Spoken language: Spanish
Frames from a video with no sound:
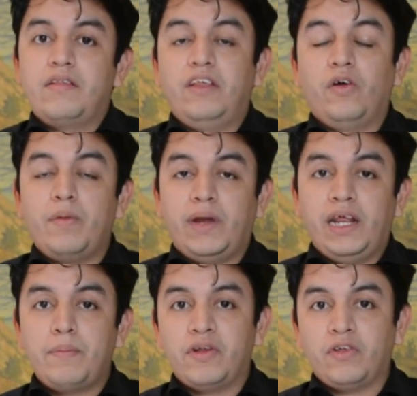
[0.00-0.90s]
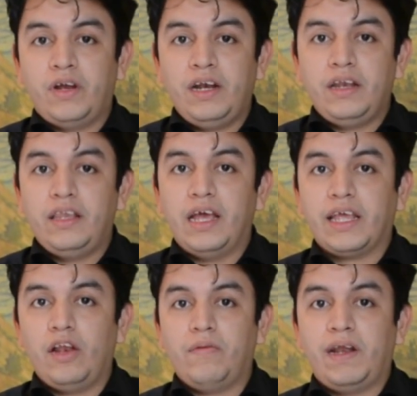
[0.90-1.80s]
sino de manera personal, ya
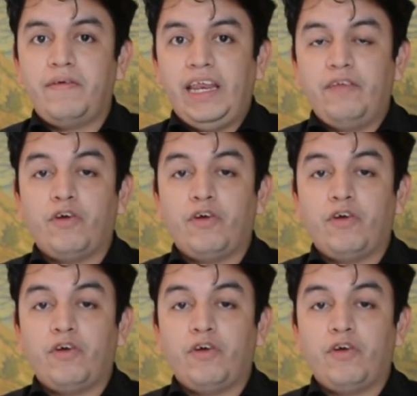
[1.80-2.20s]
que los van a venir